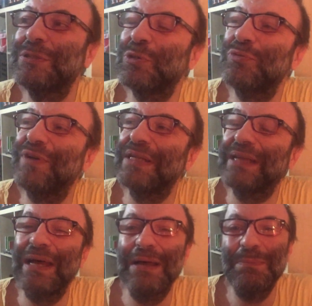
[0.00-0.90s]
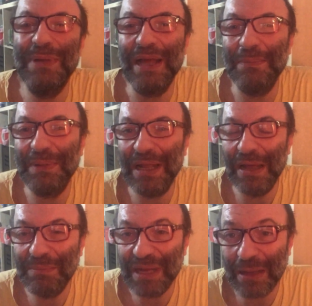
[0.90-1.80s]
Truva'da bla
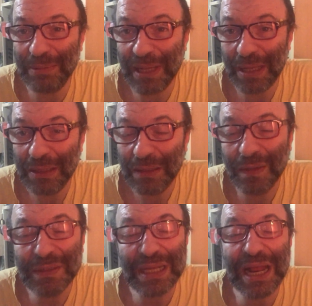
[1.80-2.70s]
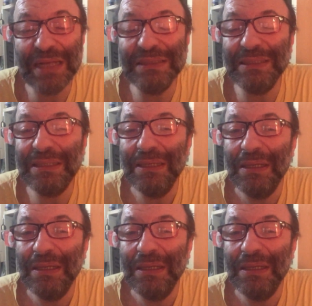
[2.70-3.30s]
bla bla bla. Onlar artık